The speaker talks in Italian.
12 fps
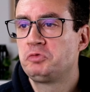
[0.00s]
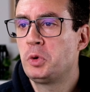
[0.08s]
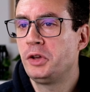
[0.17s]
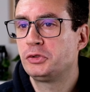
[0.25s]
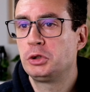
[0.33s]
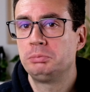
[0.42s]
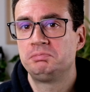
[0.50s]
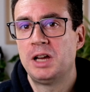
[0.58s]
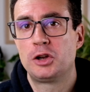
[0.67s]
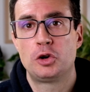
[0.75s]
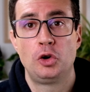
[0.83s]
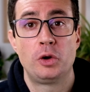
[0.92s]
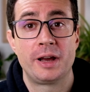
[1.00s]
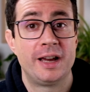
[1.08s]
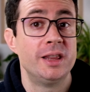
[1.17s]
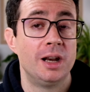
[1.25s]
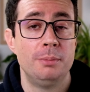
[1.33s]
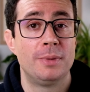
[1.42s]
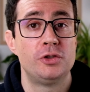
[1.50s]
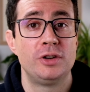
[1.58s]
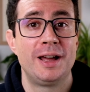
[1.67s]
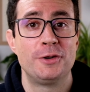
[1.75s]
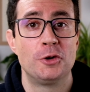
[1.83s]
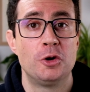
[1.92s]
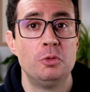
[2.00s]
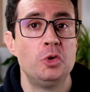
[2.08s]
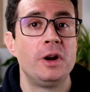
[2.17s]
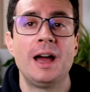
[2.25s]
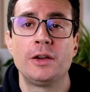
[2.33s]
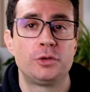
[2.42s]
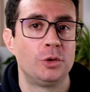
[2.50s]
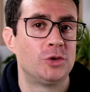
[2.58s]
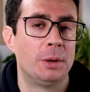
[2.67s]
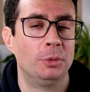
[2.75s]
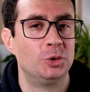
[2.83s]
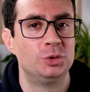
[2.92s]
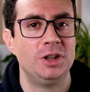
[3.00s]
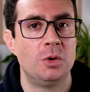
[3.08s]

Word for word: Questo è il colore che nell'immaginario comune associamo tutti